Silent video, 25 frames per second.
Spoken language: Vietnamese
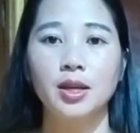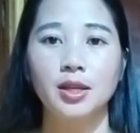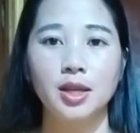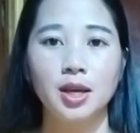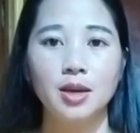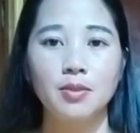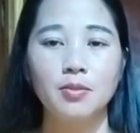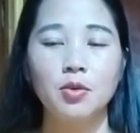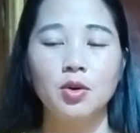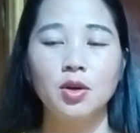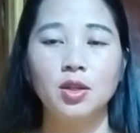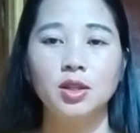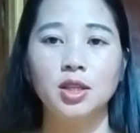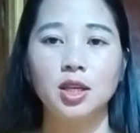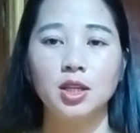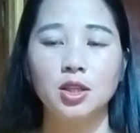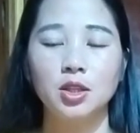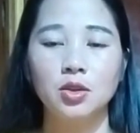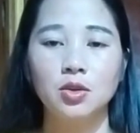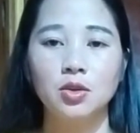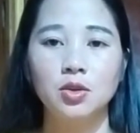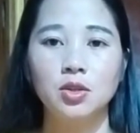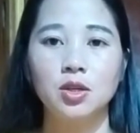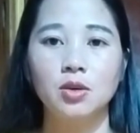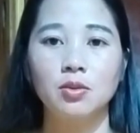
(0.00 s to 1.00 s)
nhưng mà tê
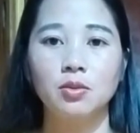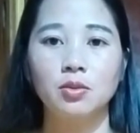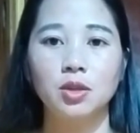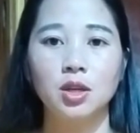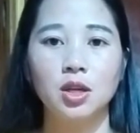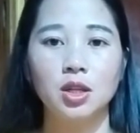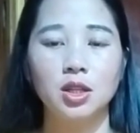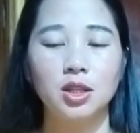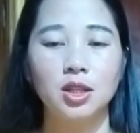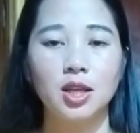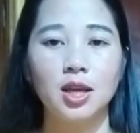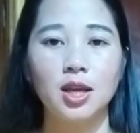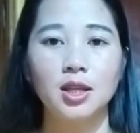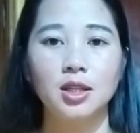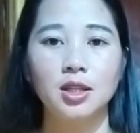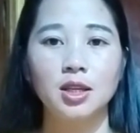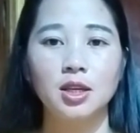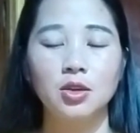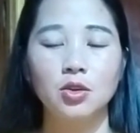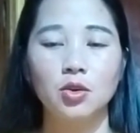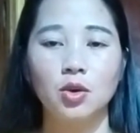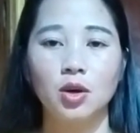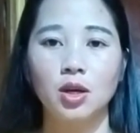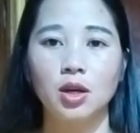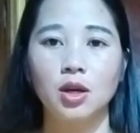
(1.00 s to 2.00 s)
tu rồng tỏ tê
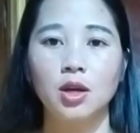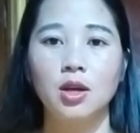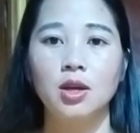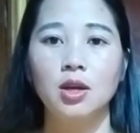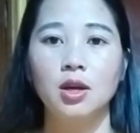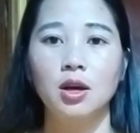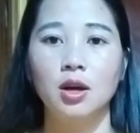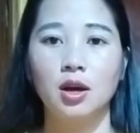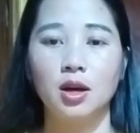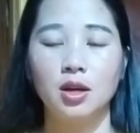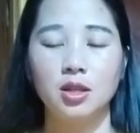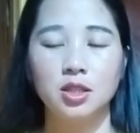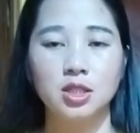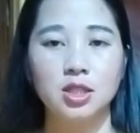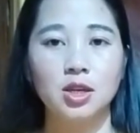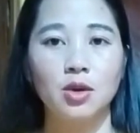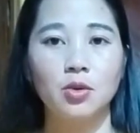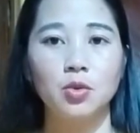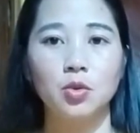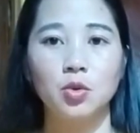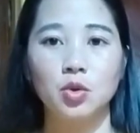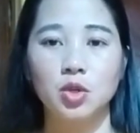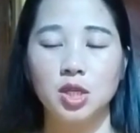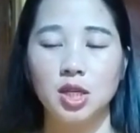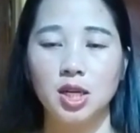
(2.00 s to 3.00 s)
nhưng vừa ở
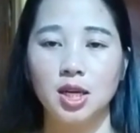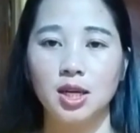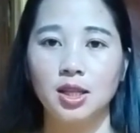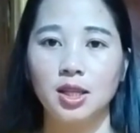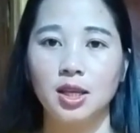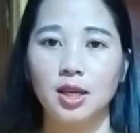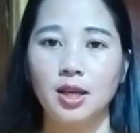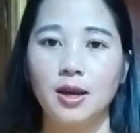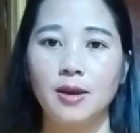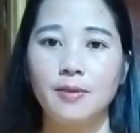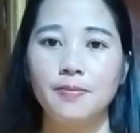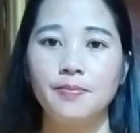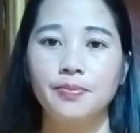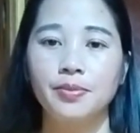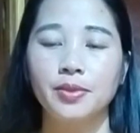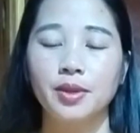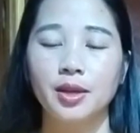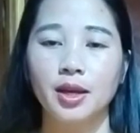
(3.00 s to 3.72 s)
tàu vừa xiết thiệt